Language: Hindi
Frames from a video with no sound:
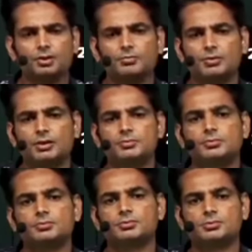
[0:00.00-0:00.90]
मतलब
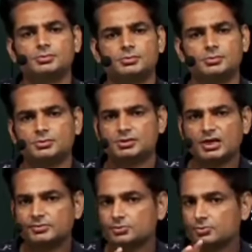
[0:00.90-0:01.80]

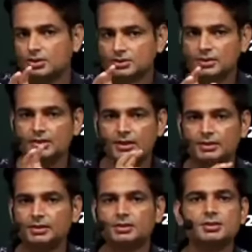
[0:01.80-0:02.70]
साफ सुंदर सा दिखाई
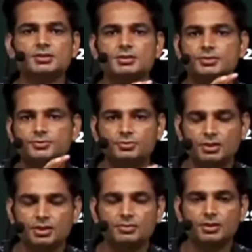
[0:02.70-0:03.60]
नहीं दे रहा था साफ
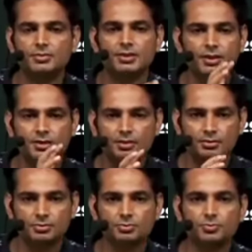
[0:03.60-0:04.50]
सुंदर का मतलब ये नहीं कि
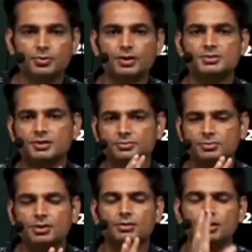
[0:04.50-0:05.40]
रूप का साफ
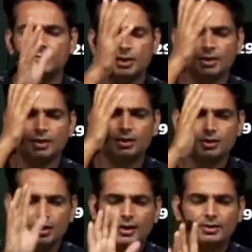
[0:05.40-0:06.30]
सुंदर का मतलब
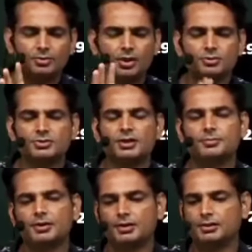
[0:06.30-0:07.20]
नहाया धोया उस टाइप
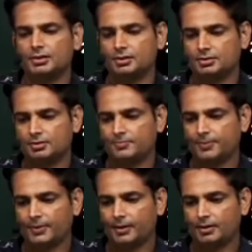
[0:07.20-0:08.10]
का नहीं दिख रहा था
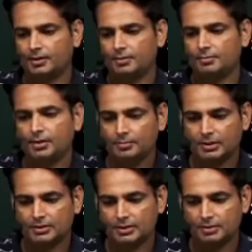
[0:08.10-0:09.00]
मैंने
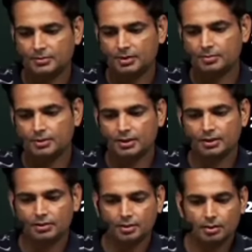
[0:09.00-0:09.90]
बात करी मैंने कहा बेटा
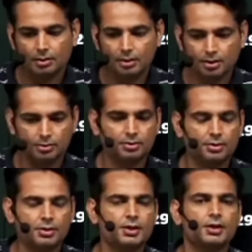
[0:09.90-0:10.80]
क्या
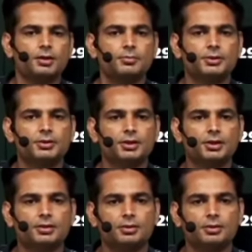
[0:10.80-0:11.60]
क्या काम करता है